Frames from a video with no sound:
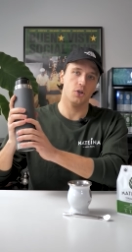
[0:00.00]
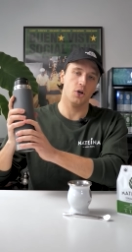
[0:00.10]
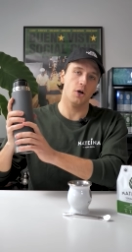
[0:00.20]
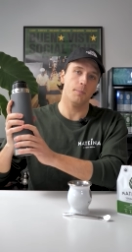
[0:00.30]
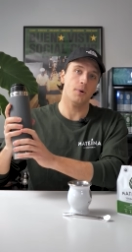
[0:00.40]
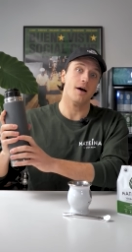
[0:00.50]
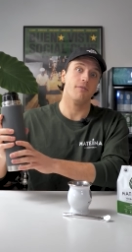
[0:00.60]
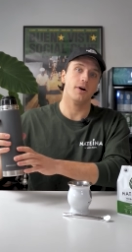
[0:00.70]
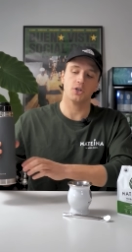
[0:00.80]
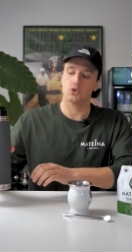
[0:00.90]
de ne pas la
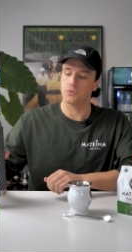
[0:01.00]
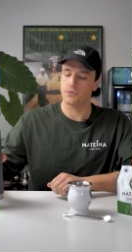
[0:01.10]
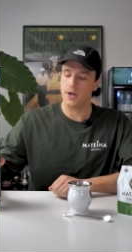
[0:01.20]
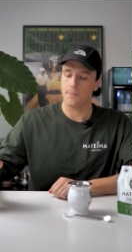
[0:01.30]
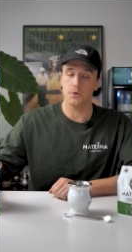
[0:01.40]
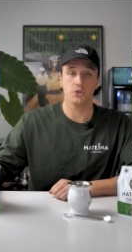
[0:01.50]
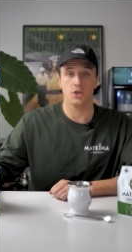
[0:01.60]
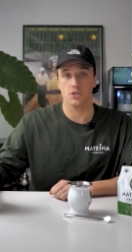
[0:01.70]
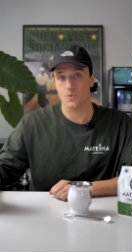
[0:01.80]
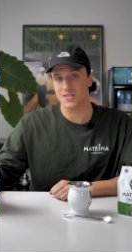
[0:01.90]
faire chauffer à plus
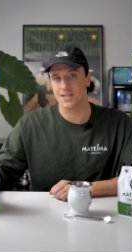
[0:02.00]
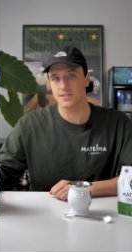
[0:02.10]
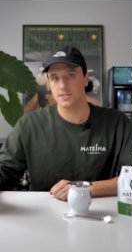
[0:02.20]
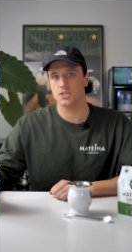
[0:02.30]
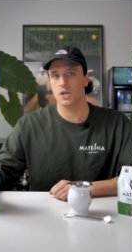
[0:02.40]
que 70